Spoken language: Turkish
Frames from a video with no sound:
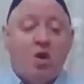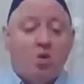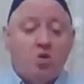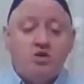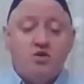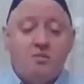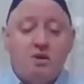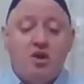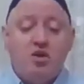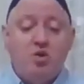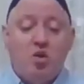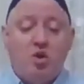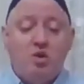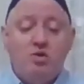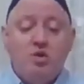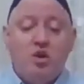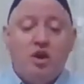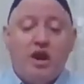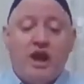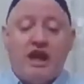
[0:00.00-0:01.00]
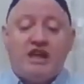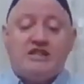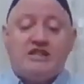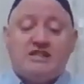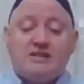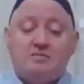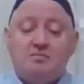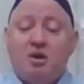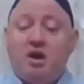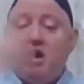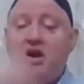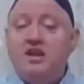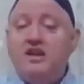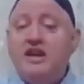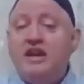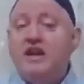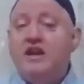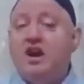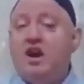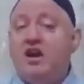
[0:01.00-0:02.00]
O zaman ne oluyor?
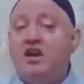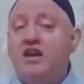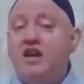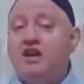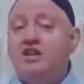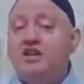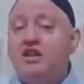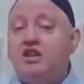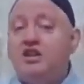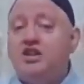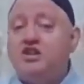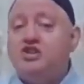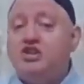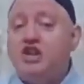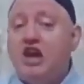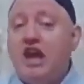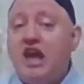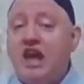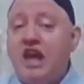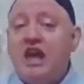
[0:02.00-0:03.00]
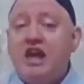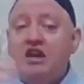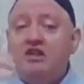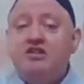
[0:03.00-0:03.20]
Esma-i ilahiye adedince